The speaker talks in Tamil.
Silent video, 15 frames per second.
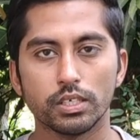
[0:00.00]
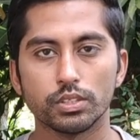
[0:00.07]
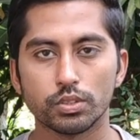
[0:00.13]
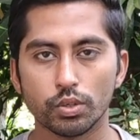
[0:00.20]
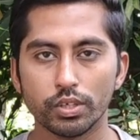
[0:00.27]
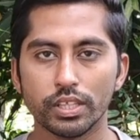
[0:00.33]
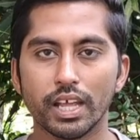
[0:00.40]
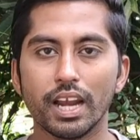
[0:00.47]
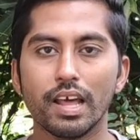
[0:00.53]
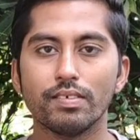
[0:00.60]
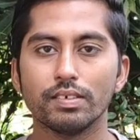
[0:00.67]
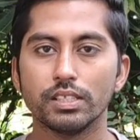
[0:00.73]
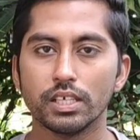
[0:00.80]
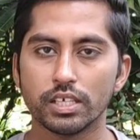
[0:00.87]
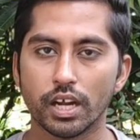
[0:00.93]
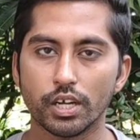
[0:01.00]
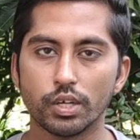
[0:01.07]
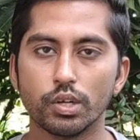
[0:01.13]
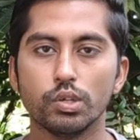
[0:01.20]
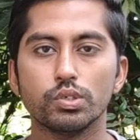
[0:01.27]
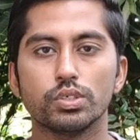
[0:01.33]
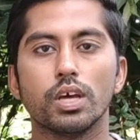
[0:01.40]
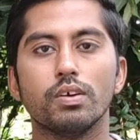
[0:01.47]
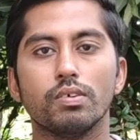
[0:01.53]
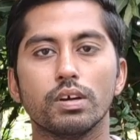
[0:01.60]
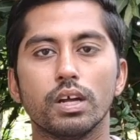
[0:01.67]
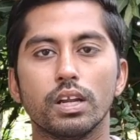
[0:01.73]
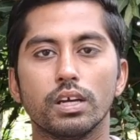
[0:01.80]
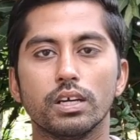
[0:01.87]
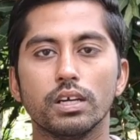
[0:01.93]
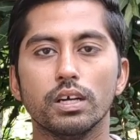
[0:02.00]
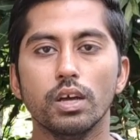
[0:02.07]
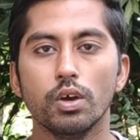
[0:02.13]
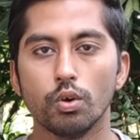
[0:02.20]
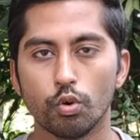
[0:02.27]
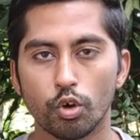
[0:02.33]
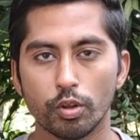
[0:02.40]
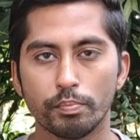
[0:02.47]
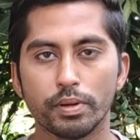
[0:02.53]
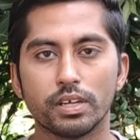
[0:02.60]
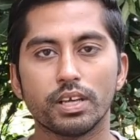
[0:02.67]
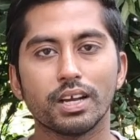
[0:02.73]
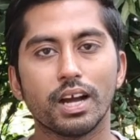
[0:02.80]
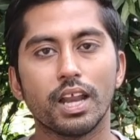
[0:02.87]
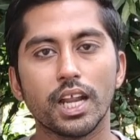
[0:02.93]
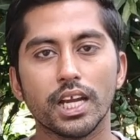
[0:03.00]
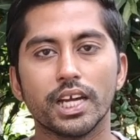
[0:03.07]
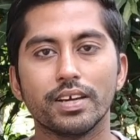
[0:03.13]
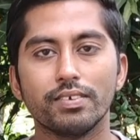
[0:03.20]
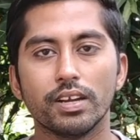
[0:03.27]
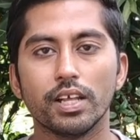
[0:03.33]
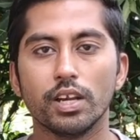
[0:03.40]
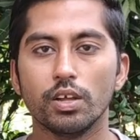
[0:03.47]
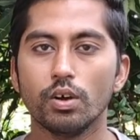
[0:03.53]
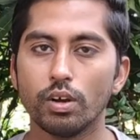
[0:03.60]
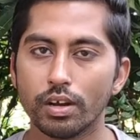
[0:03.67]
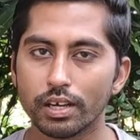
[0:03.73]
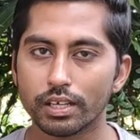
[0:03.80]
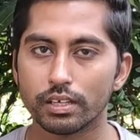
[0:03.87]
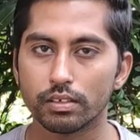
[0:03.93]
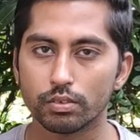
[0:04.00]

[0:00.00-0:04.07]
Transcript: ஸோ இதெல்லாம் வந்து கண்டினியூஸா அவங்களுக்கு குறிப்பிட்ட கால இடைவெளியிலயோ இல்ல